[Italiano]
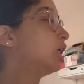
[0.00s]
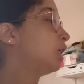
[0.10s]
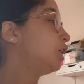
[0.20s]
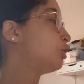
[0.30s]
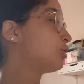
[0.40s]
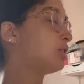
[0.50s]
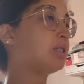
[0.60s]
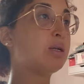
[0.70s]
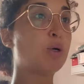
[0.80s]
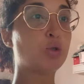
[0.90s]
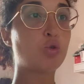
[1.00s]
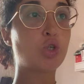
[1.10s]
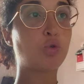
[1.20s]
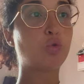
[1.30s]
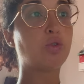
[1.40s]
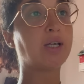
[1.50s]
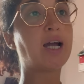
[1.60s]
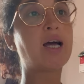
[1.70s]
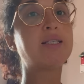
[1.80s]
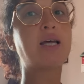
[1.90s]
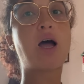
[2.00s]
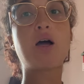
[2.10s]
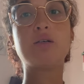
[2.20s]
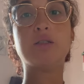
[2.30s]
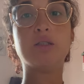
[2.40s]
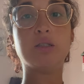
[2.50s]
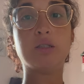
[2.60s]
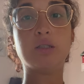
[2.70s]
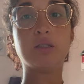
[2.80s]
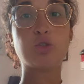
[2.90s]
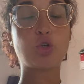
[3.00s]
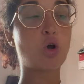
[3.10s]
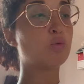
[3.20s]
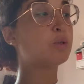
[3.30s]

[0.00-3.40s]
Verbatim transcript: io ho sistemato già tutta casa eh, ho un